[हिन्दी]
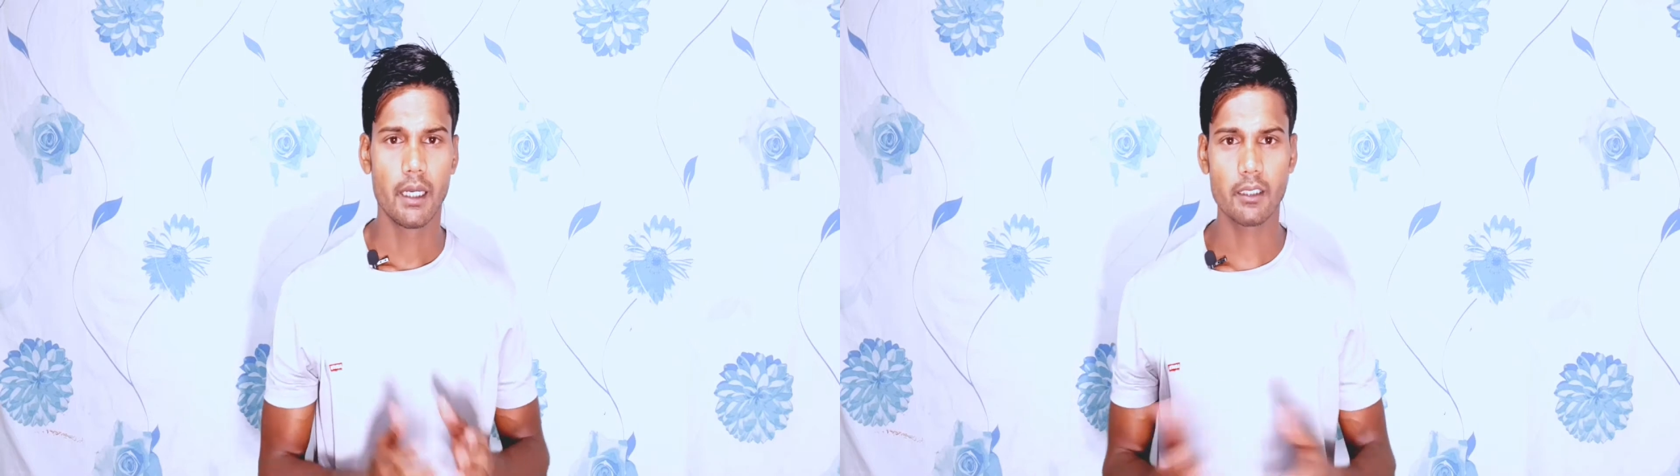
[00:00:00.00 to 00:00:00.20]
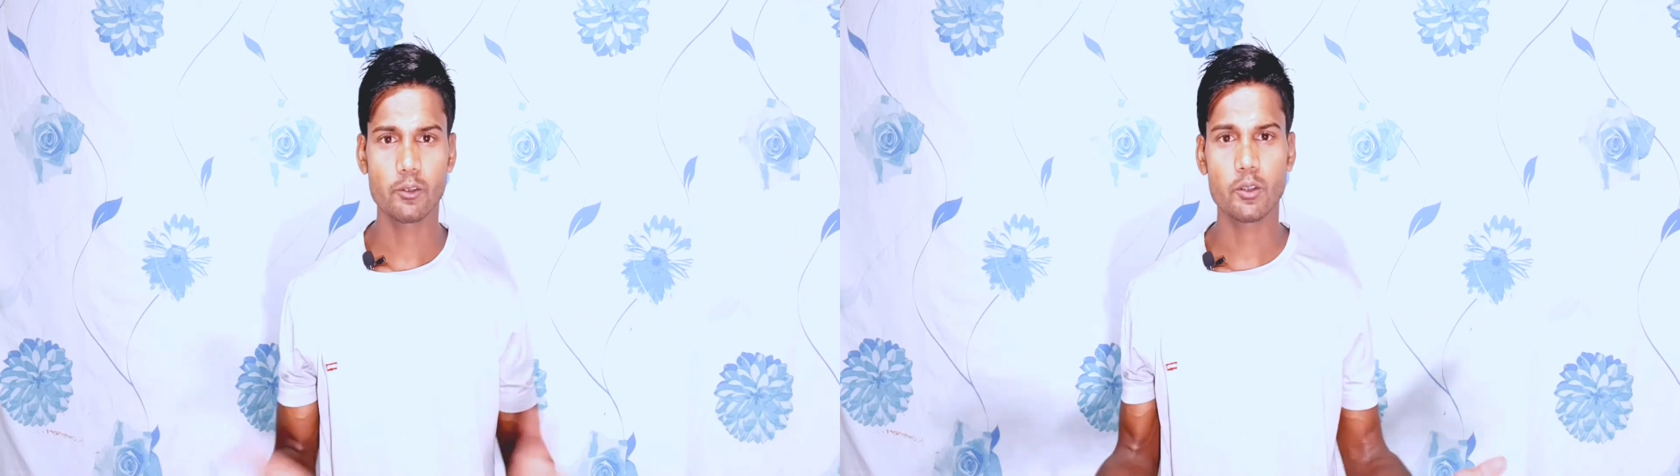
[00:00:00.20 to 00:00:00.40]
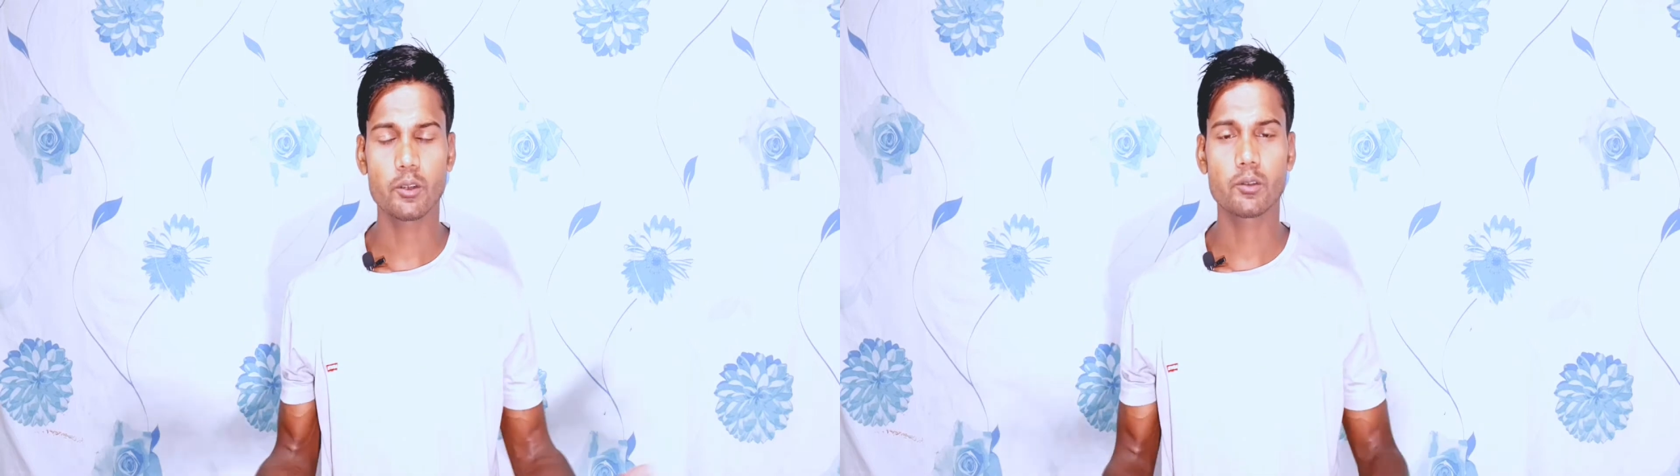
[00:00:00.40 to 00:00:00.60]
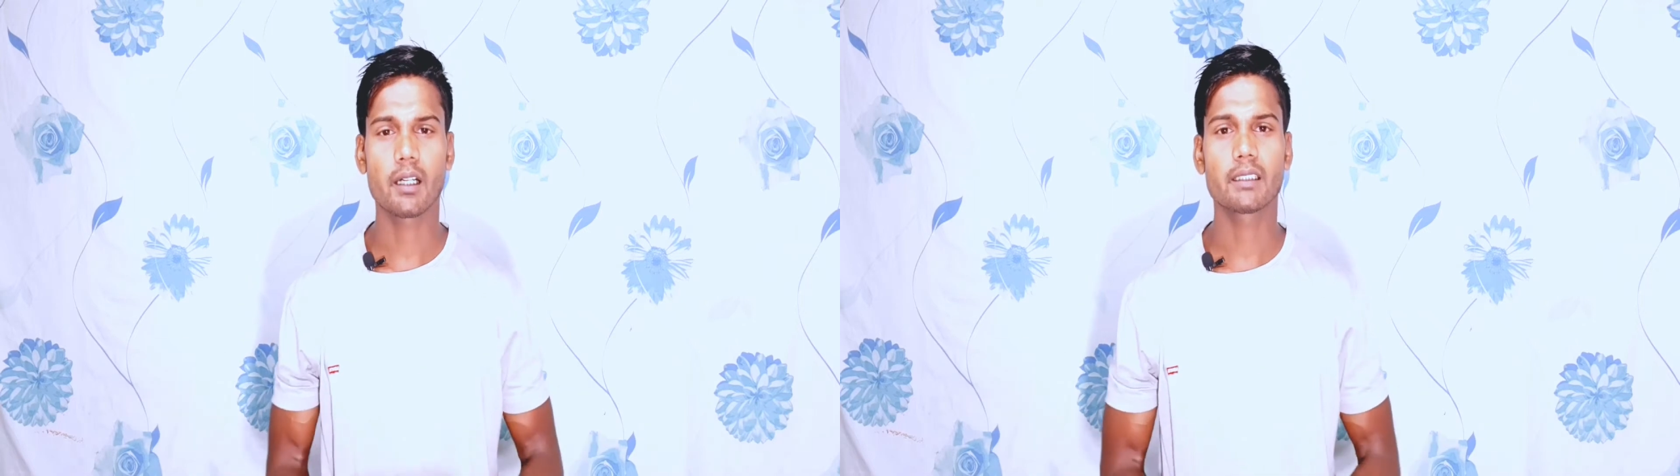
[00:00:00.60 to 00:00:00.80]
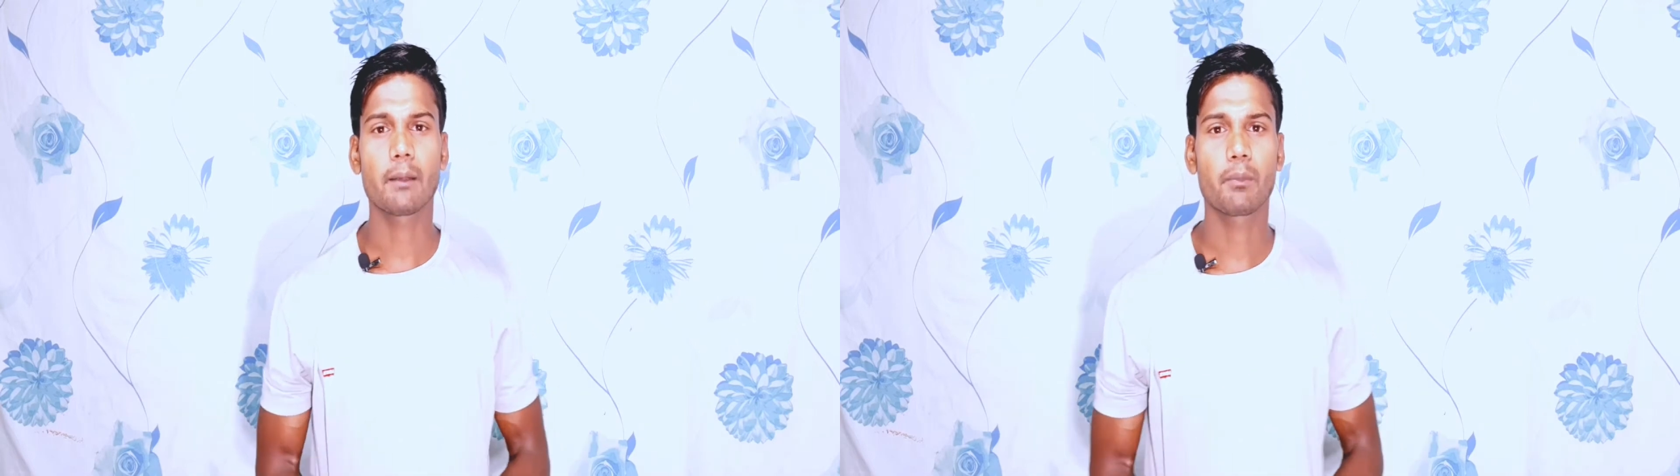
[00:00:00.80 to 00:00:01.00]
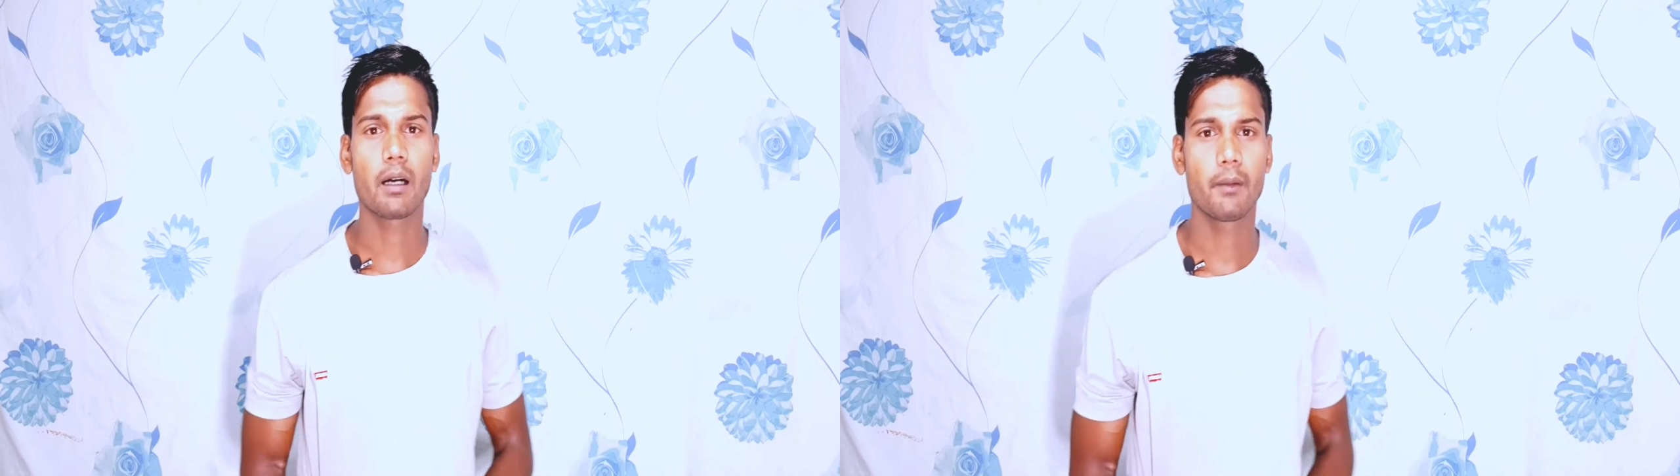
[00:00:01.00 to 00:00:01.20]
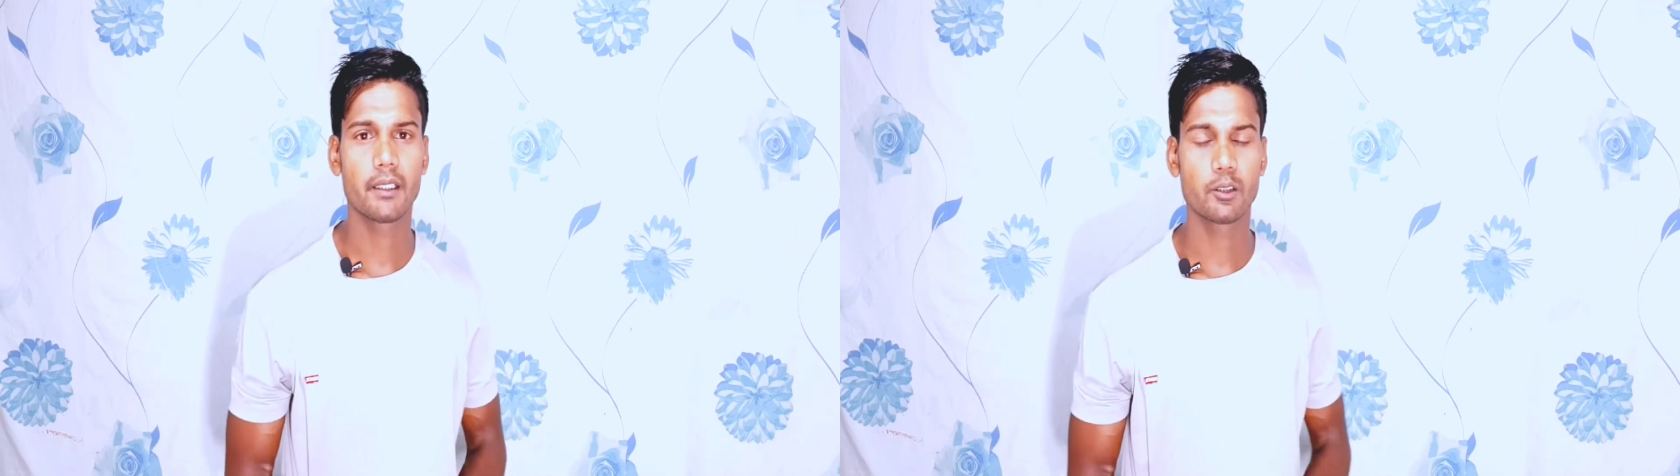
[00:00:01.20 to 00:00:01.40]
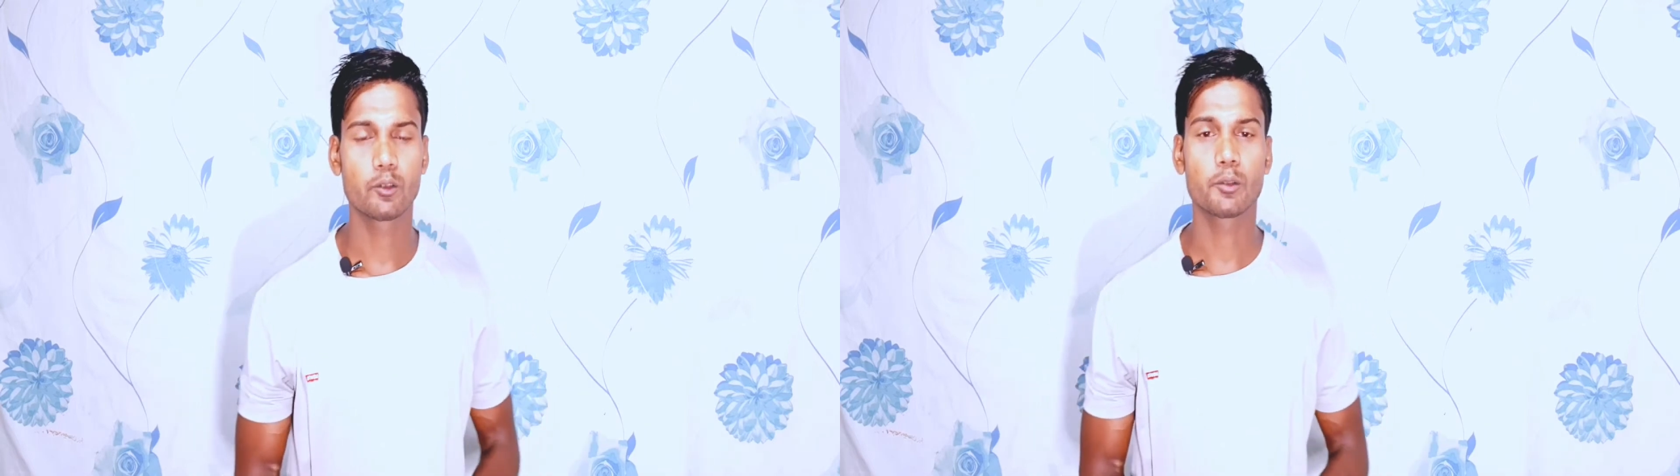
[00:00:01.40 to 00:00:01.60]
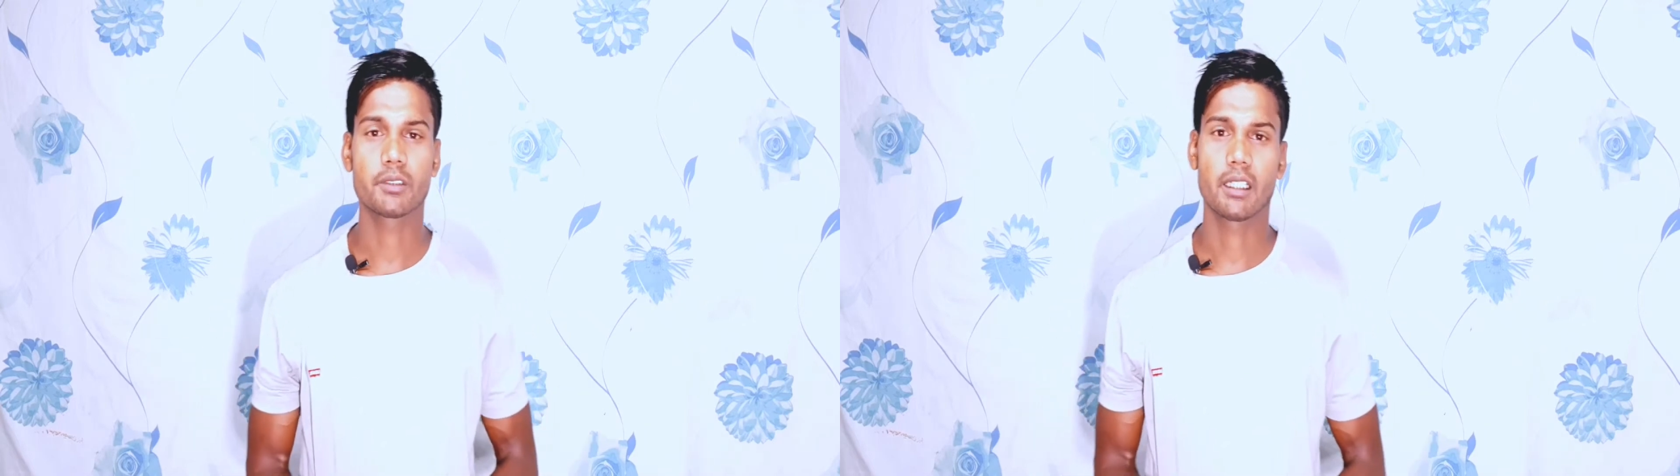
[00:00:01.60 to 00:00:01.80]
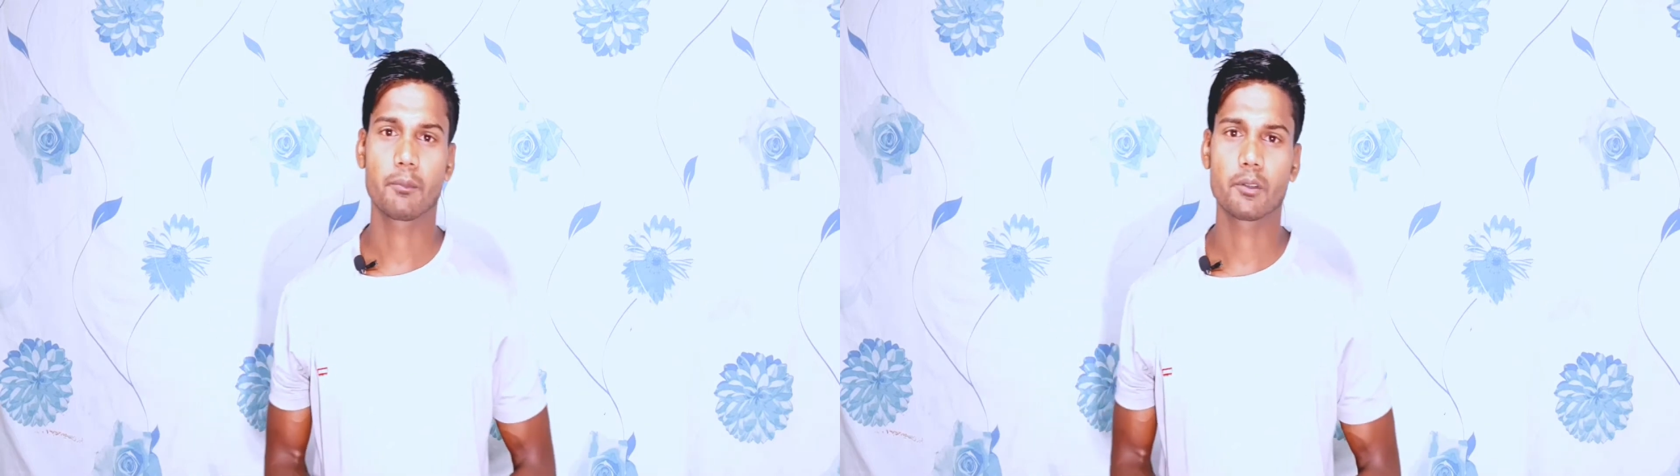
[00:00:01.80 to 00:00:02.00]
हेलो दोस्तों स्वागत है आपका हमारे यूट्यूब
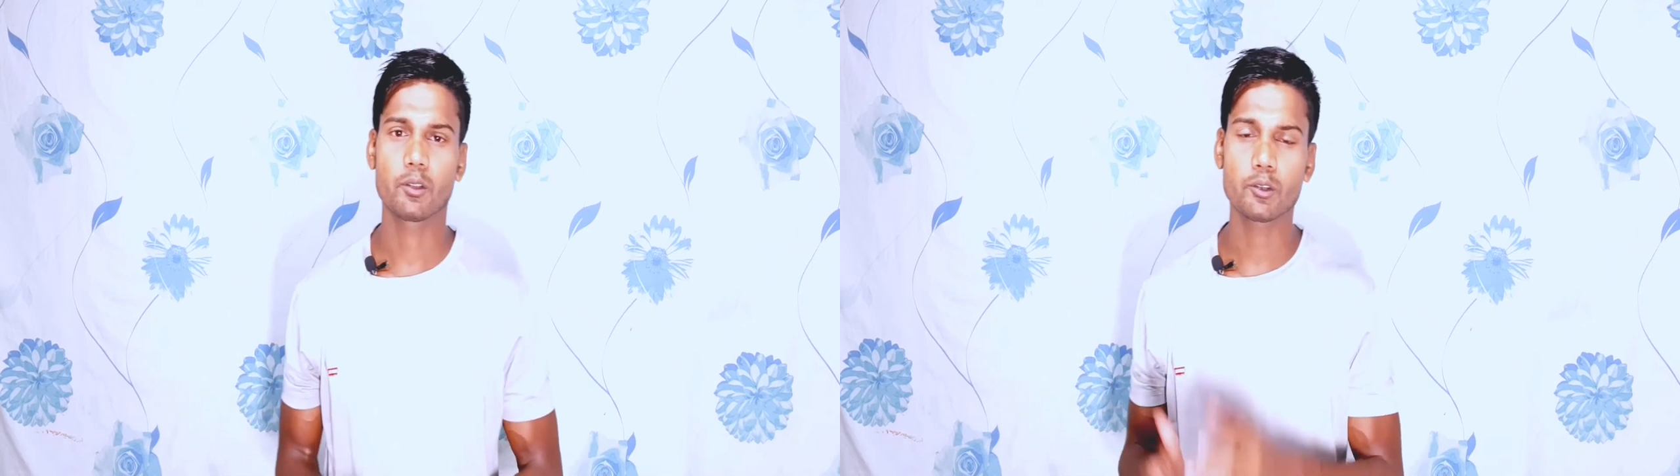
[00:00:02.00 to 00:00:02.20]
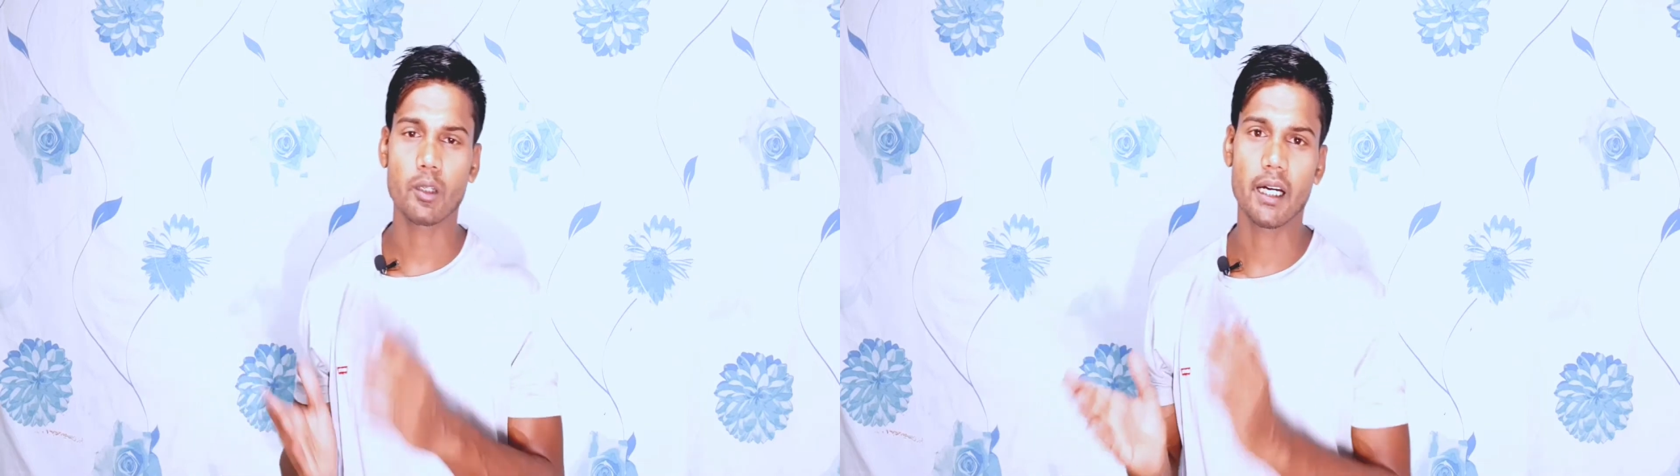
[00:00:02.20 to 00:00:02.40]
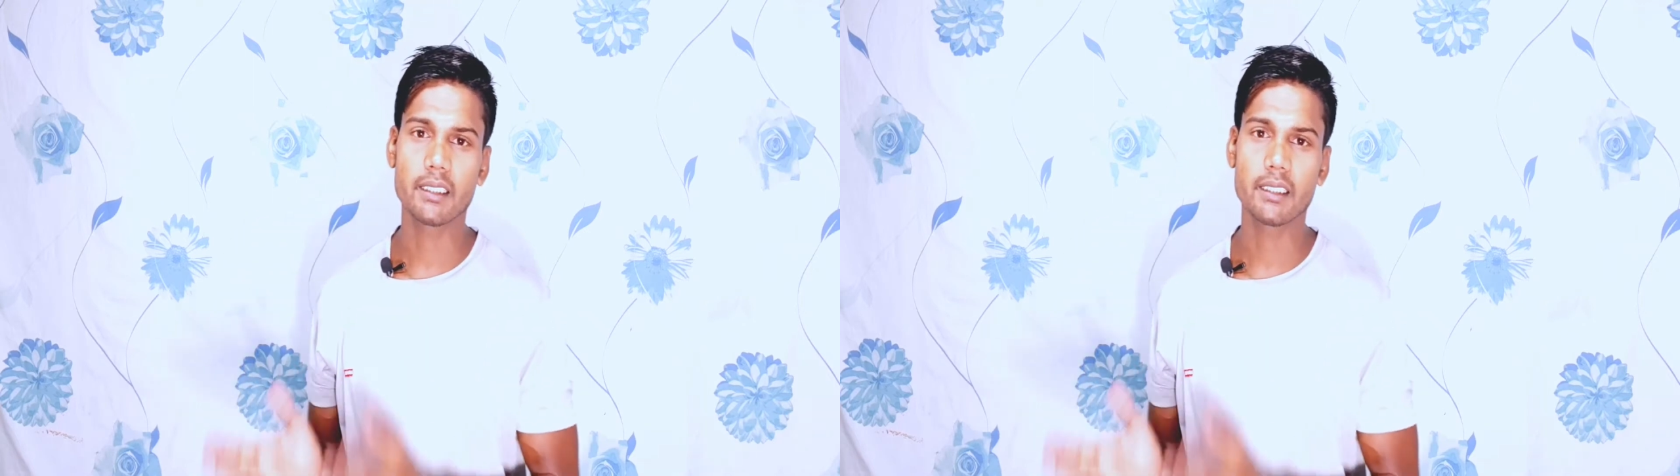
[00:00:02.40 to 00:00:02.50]
चैनल में दोस्तों